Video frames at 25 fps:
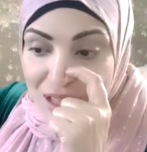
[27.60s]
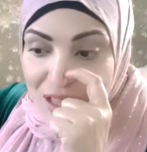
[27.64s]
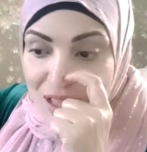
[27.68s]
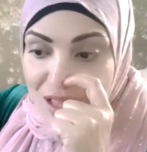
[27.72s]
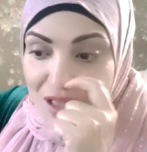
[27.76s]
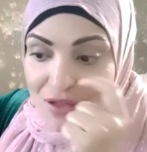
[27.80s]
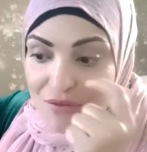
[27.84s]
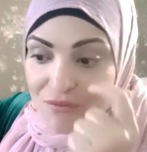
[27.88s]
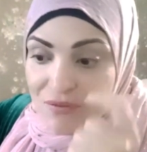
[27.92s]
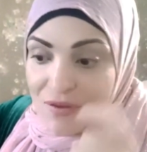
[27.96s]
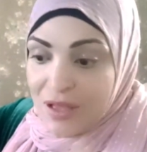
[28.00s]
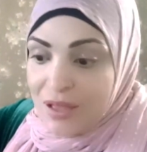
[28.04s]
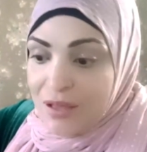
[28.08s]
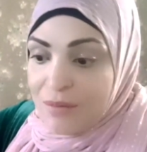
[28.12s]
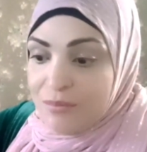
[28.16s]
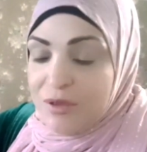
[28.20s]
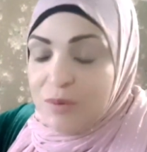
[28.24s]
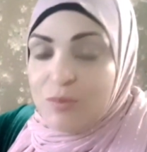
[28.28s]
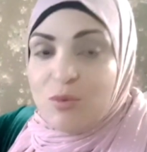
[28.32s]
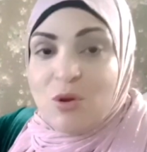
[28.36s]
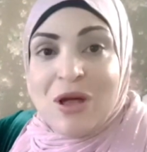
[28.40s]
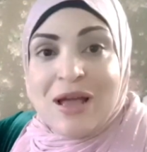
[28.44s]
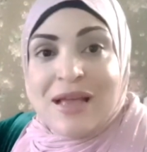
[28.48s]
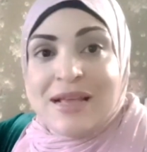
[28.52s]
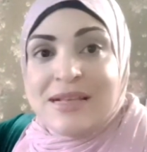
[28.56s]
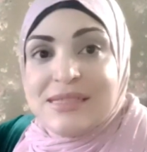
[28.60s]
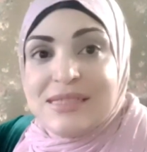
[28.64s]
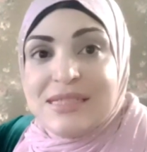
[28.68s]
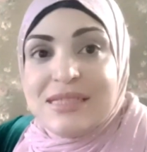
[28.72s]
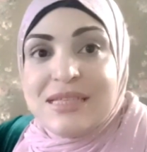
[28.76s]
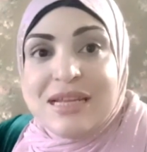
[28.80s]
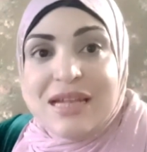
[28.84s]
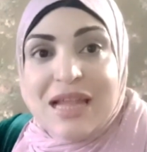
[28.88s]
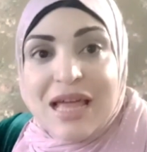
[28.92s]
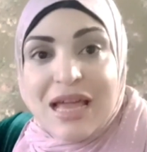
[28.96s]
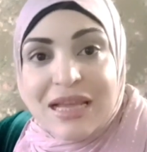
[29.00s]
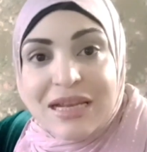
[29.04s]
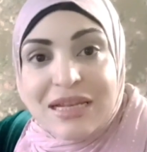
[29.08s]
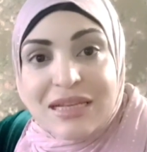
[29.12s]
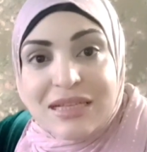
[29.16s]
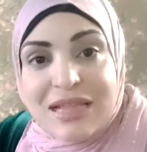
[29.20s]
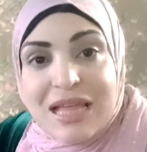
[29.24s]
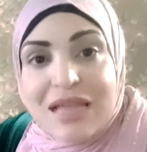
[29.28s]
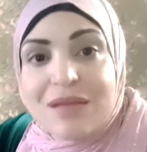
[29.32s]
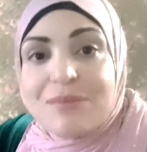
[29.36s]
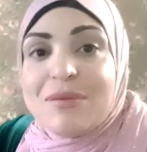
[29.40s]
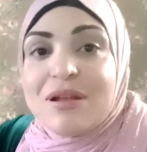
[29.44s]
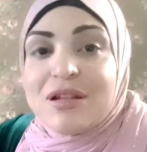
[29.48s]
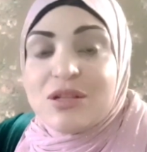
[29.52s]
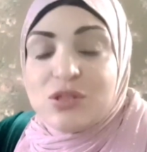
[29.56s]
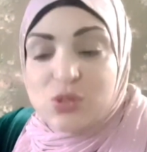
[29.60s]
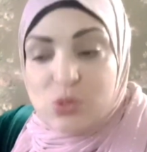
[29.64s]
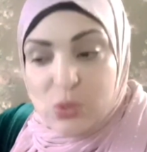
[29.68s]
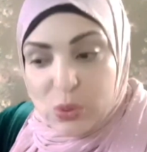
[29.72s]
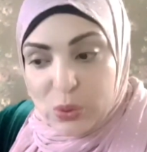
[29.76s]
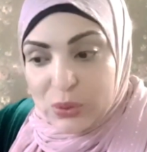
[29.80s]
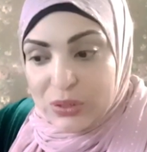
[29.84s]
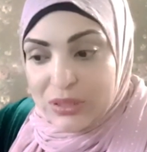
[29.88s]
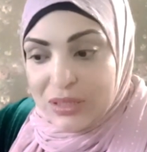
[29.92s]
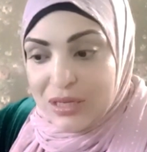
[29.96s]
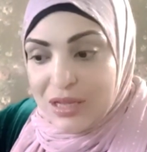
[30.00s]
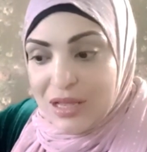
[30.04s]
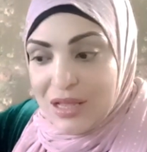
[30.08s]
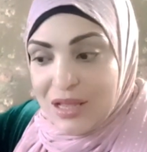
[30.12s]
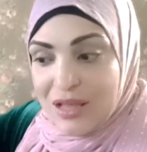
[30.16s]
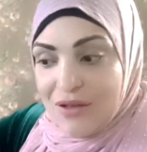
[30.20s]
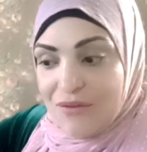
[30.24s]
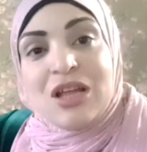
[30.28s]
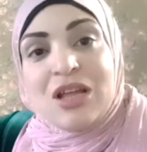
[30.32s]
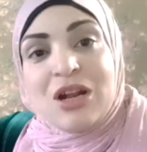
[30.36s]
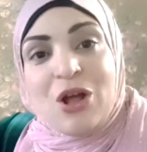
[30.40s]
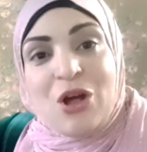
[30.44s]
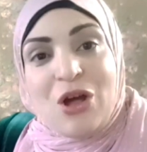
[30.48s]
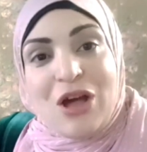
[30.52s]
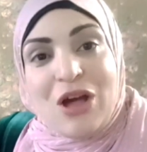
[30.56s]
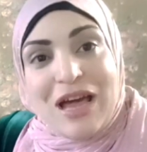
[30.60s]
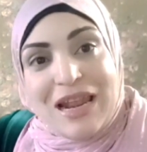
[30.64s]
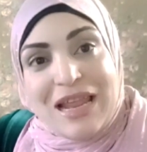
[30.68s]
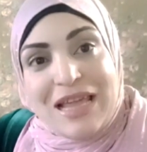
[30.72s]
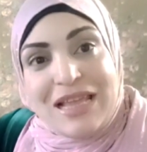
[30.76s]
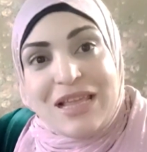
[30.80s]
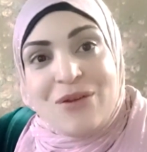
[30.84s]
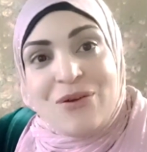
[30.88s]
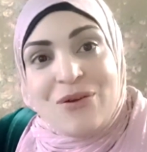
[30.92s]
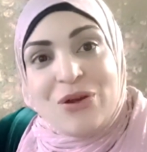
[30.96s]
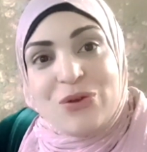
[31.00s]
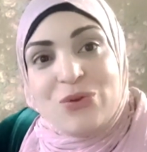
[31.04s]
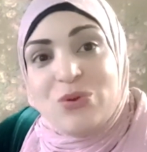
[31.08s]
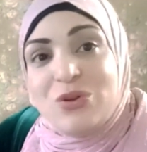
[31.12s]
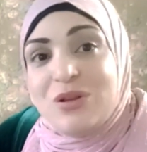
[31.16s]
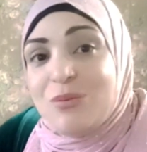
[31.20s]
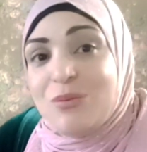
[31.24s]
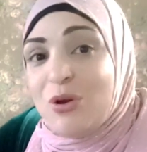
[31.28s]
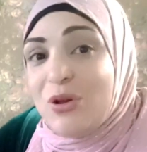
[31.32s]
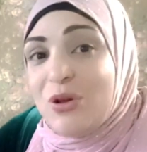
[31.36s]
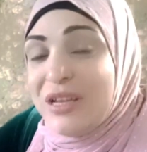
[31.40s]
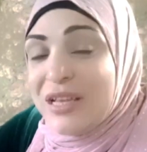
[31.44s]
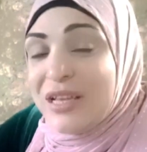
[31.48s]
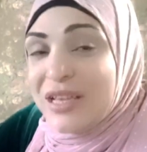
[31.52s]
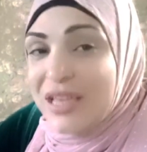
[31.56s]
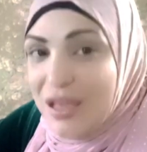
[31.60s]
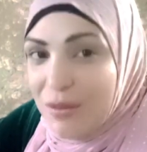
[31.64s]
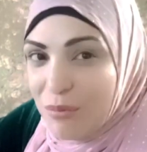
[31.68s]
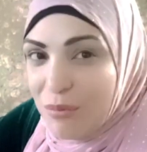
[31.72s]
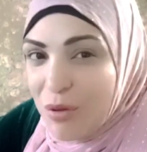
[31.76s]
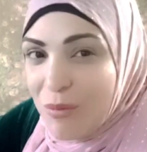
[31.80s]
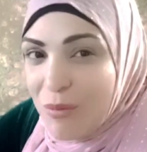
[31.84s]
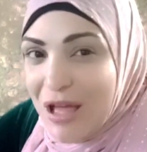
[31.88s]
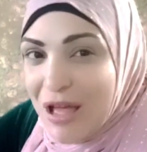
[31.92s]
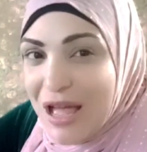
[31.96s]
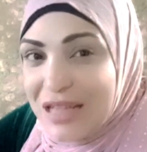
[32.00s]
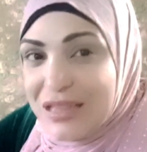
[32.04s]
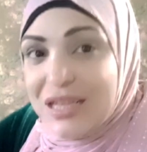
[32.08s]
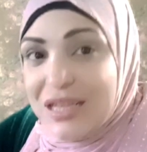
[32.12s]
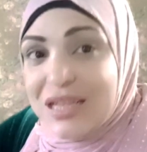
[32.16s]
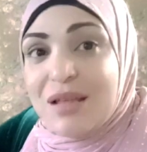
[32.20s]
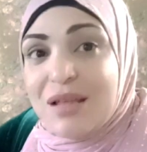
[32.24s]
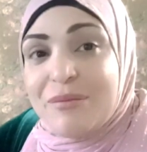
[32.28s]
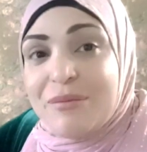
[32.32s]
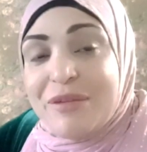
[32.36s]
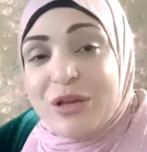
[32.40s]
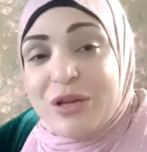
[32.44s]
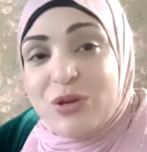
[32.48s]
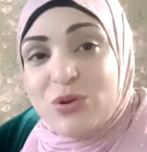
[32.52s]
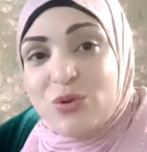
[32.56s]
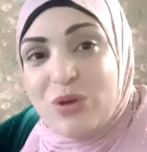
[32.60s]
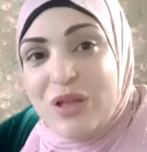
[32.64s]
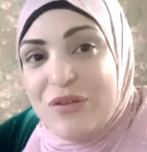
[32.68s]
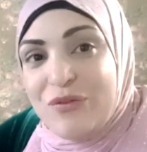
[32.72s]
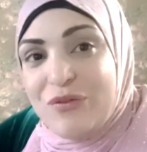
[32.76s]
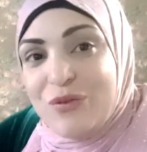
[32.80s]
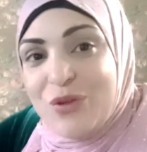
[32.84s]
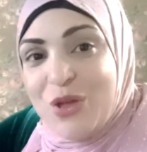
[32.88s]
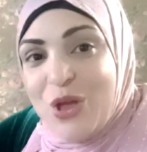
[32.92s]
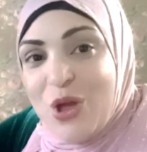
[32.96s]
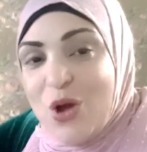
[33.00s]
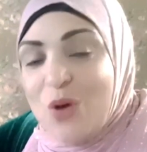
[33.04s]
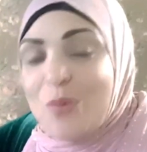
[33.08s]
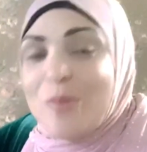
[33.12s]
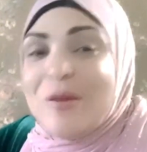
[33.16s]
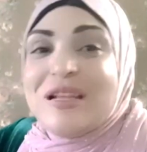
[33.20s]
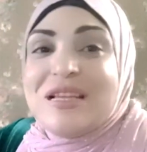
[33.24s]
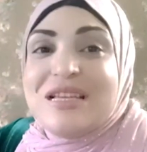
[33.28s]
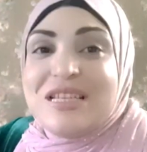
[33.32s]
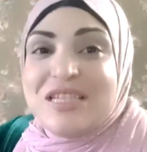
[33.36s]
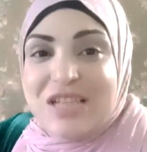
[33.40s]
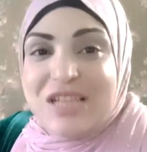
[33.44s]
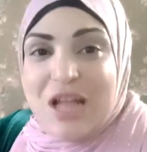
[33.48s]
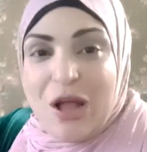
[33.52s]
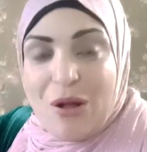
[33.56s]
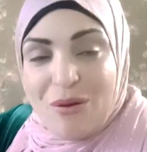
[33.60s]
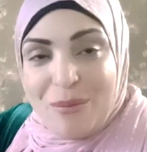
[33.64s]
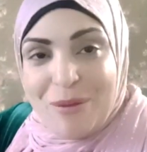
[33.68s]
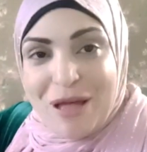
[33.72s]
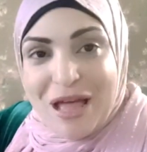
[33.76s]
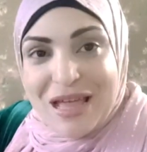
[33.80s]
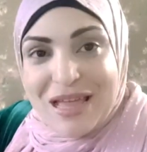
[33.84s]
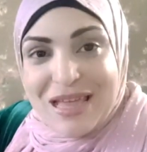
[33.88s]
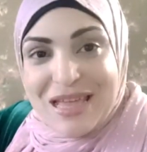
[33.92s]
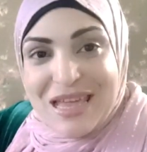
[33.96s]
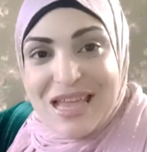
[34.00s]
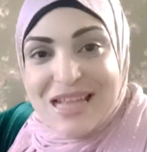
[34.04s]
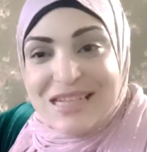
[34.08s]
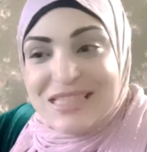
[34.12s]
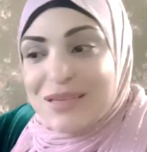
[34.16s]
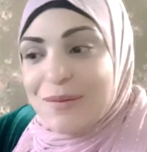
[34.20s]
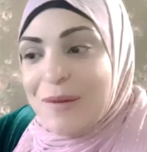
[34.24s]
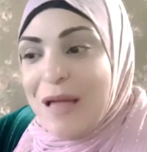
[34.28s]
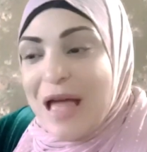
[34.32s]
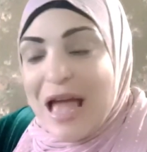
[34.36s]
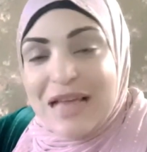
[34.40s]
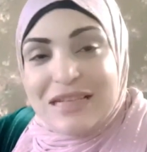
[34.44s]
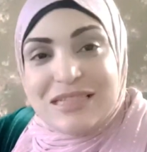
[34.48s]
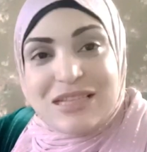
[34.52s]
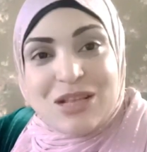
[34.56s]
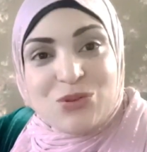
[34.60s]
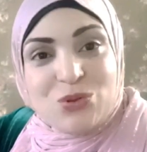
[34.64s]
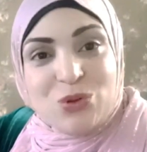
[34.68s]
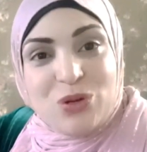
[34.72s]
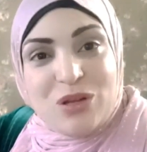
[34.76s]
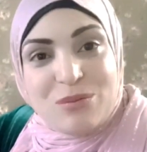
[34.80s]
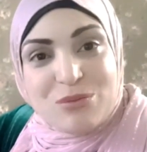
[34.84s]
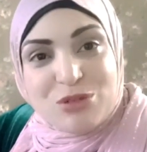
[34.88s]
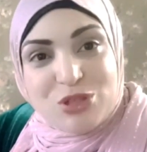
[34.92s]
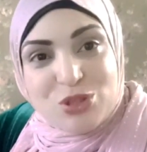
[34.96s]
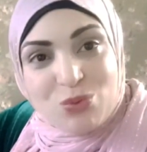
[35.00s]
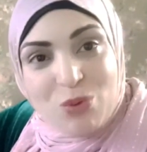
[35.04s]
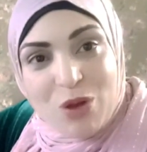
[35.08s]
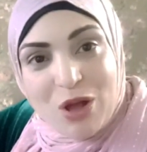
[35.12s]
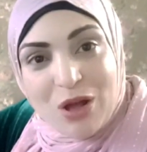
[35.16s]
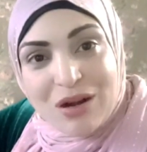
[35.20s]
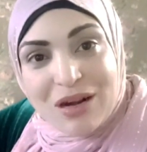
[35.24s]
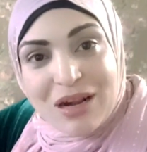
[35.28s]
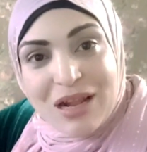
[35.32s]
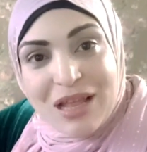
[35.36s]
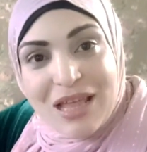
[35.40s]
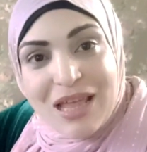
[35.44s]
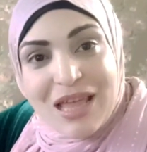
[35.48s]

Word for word: فبيبقوا عايزين الاكل دايما سخن فراحوا عليا وقالوا لي بقول لك ايه يا ماما هات لنا ميكروويف ومالكيش دعوه بقى انت بقى عايزه تروحي مشوار